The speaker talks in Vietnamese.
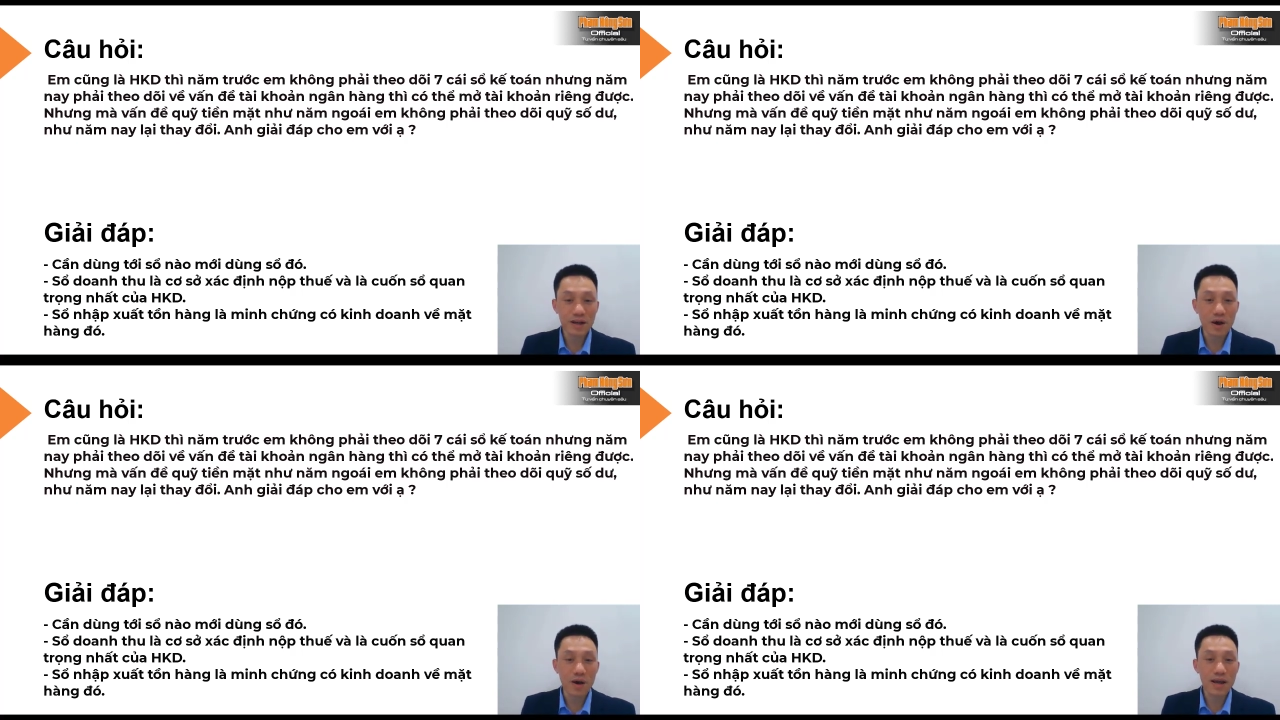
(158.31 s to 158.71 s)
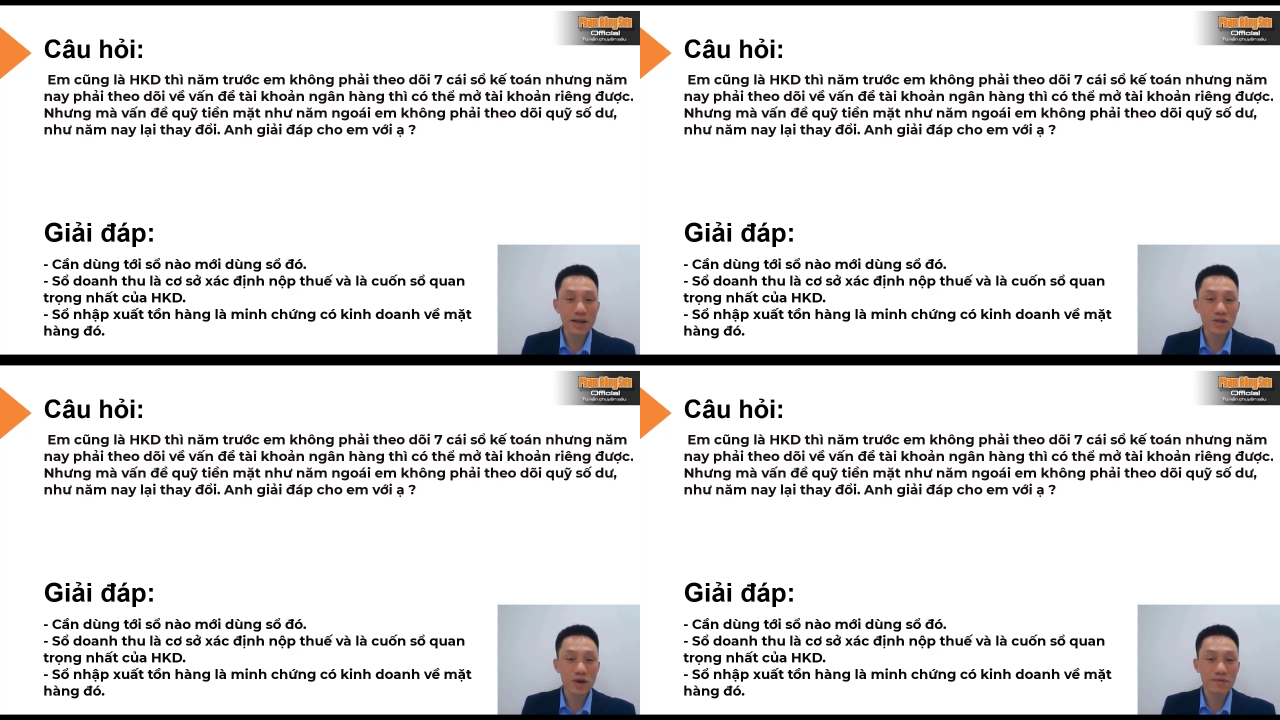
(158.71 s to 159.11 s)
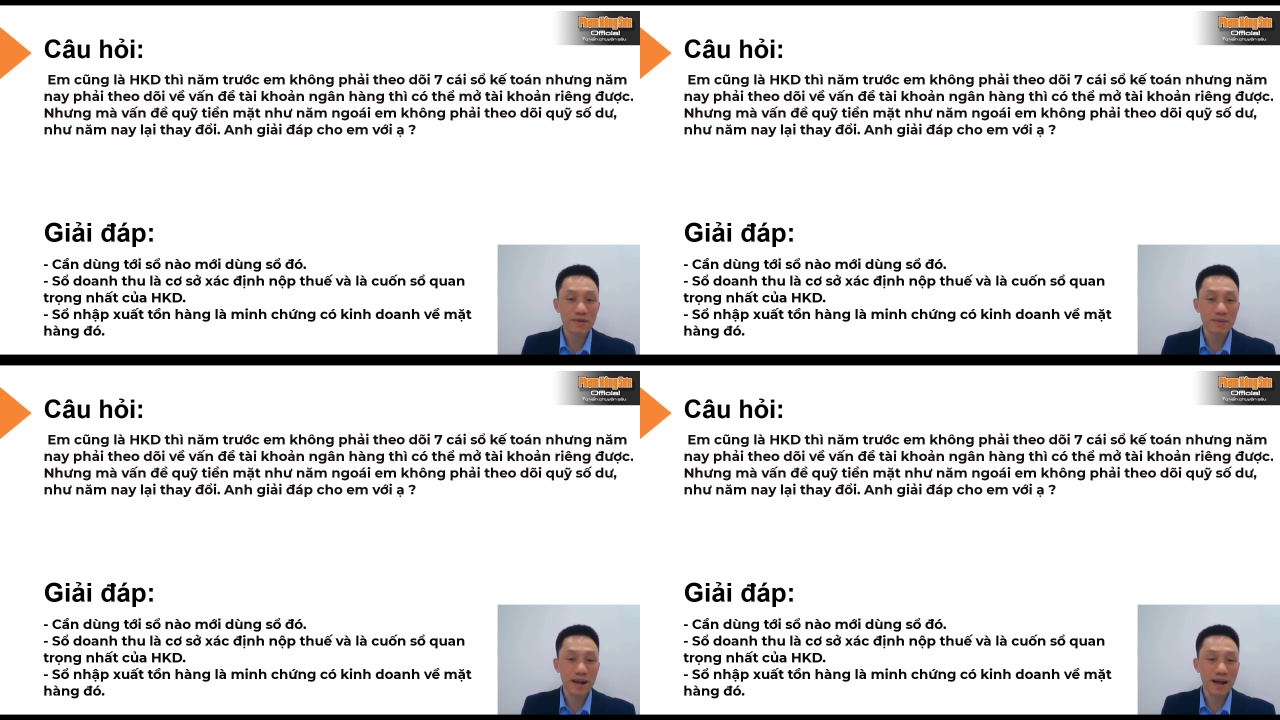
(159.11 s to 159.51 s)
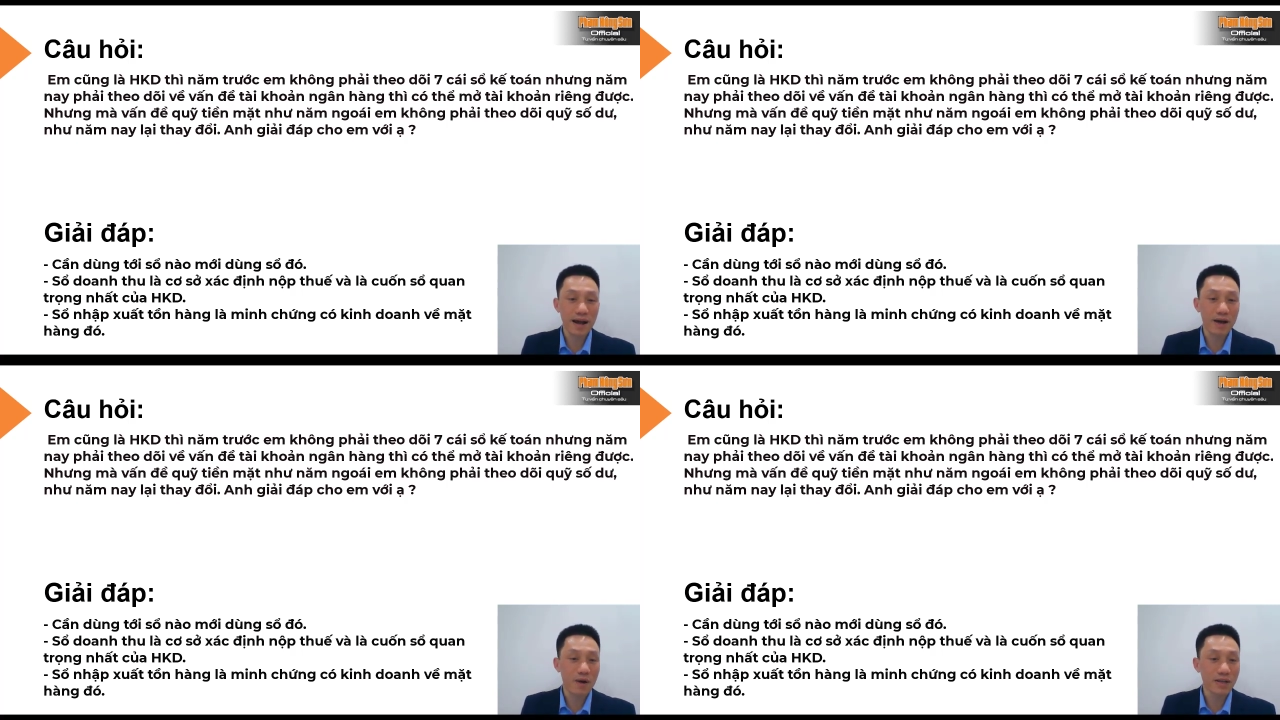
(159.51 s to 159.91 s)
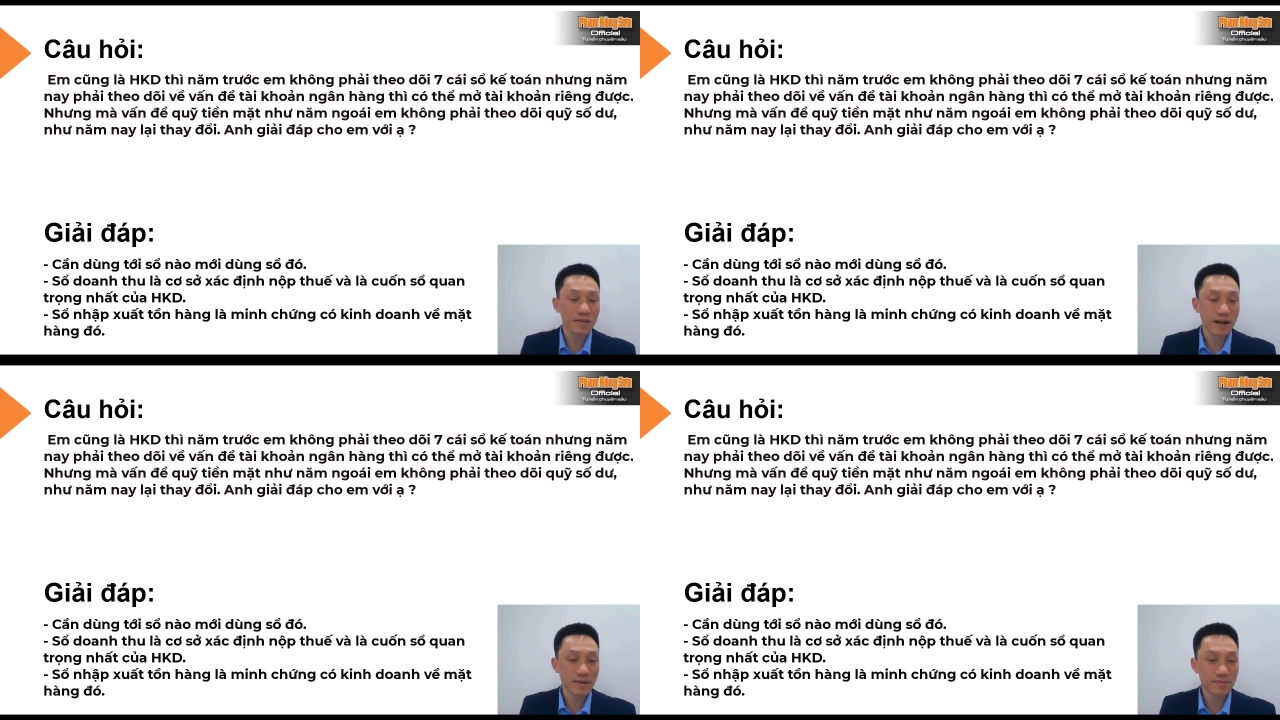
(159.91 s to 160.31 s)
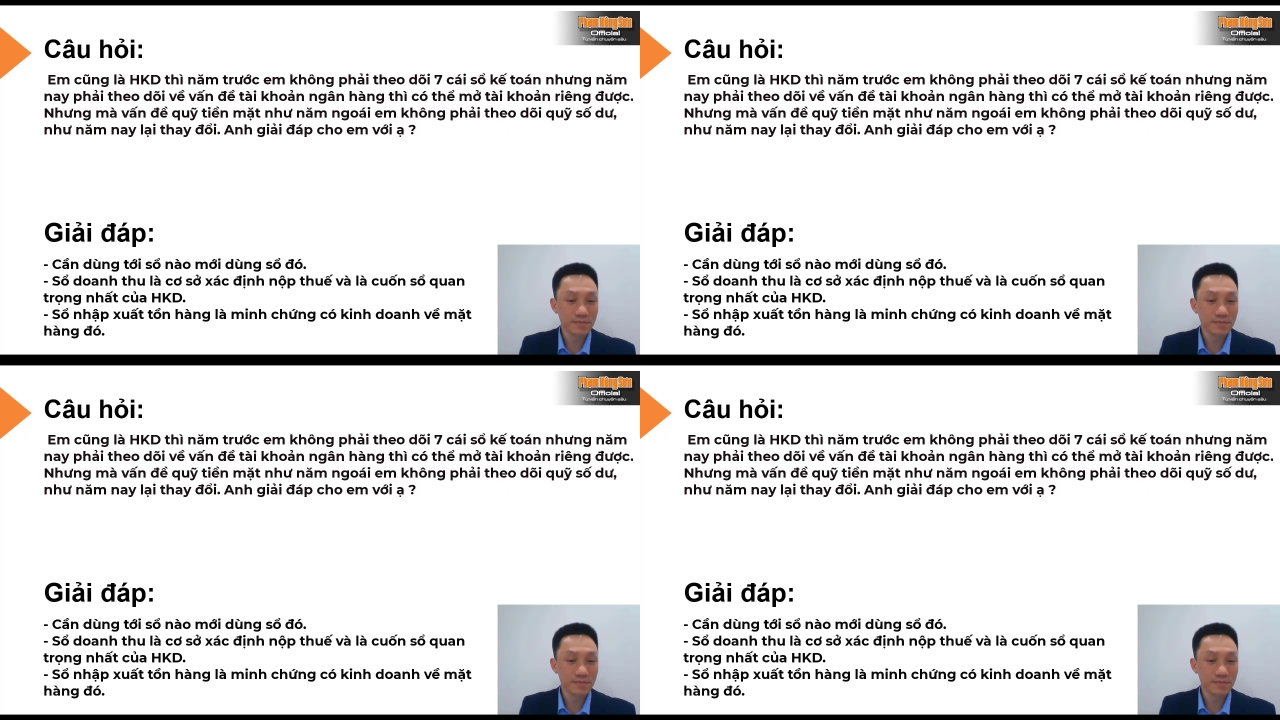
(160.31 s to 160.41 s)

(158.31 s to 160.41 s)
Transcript: ta có cái kinh doanh về mặt hàng hàng hóa như vậy.